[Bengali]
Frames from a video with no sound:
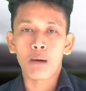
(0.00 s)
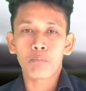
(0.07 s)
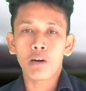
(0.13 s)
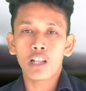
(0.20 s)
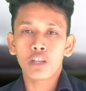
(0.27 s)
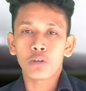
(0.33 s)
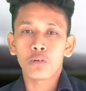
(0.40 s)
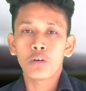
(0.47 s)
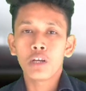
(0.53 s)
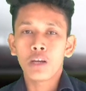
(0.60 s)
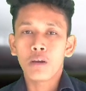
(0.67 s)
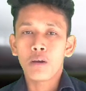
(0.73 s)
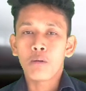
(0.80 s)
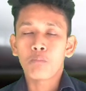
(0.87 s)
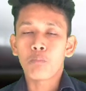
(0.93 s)
না পারলেও
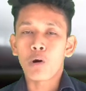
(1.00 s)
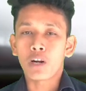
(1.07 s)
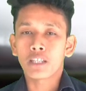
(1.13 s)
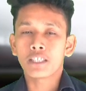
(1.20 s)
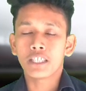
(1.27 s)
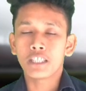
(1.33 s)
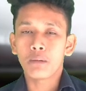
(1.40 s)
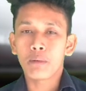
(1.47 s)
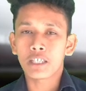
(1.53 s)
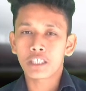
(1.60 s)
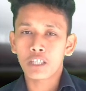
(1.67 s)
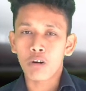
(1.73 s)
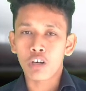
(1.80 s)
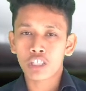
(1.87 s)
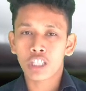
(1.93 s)
পরে তিনটি ম্যাচে
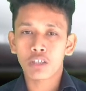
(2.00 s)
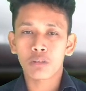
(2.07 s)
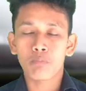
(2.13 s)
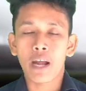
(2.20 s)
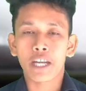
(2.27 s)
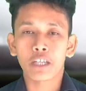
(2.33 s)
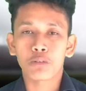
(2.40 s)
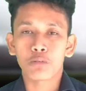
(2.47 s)
অসাধারণ ব্যাটিং